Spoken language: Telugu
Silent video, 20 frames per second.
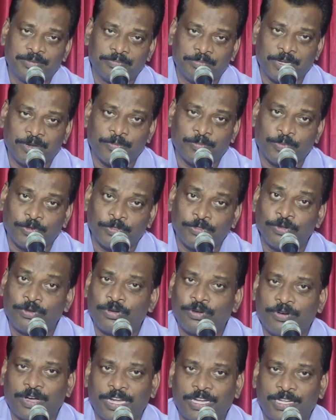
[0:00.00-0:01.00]
మనం
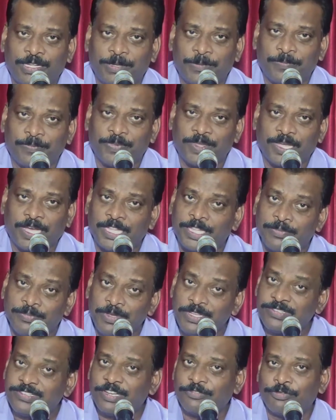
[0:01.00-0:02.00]
పొందుకోవాలి అది
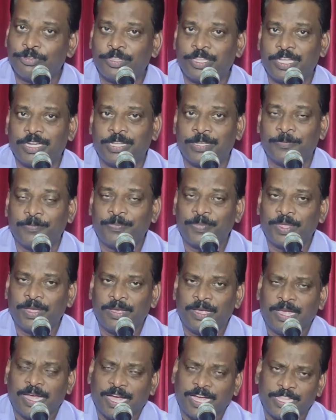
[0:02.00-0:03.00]
మిస్ అవ్వద్దని
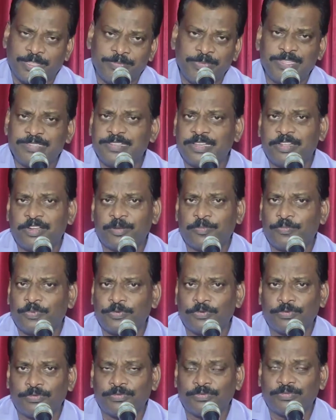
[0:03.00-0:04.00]
అది మిస్
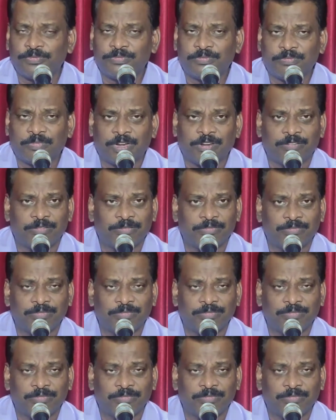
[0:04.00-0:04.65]
అయినప్పుడు మనం